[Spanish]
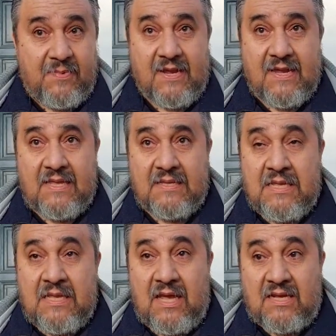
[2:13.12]
para acá.
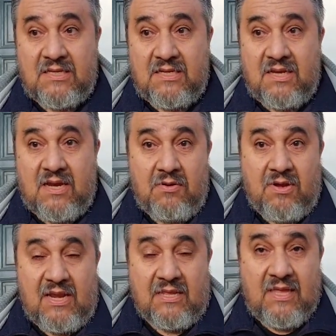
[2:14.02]
Así que creo
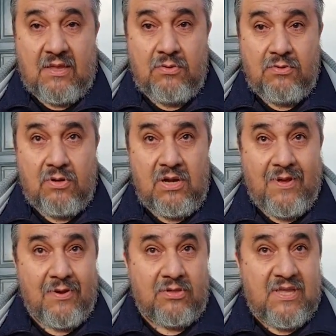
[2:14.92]
que al Estado no le va
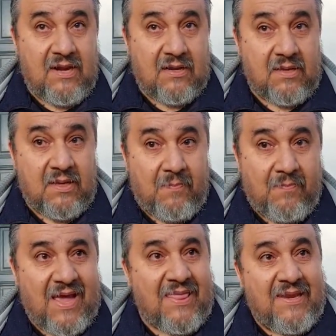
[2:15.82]
a costar eh,
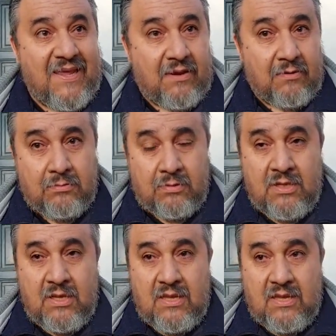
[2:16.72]
más dinero.
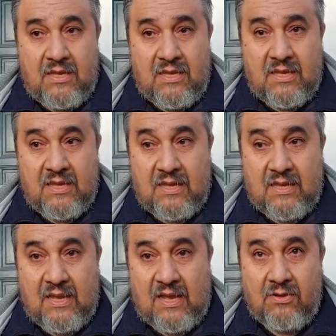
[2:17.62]

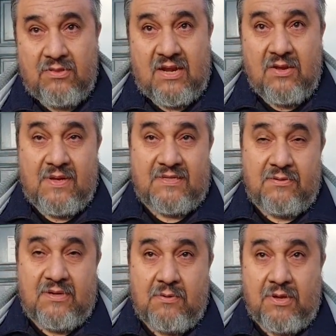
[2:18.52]
al contrario, va a ser
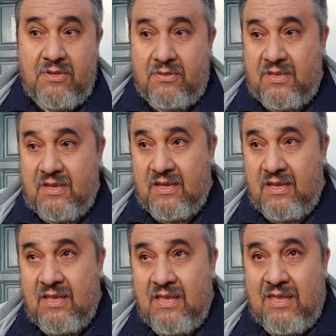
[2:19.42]
una cuestión de que
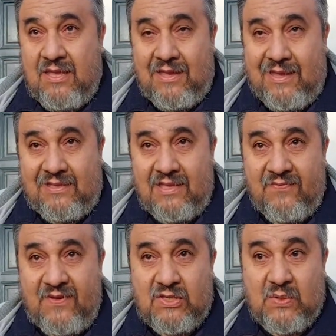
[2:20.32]
este
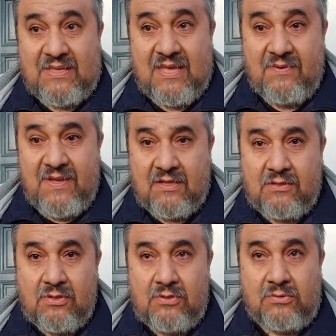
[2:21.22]
edificio va a estar
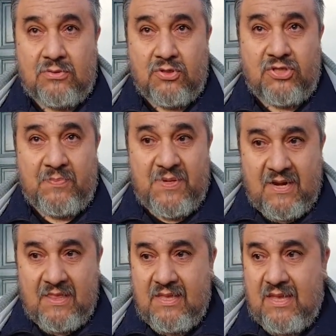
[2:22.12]
abierto, no se
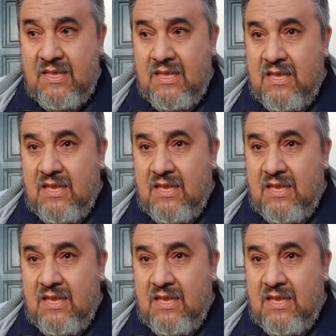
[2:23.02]
pierde,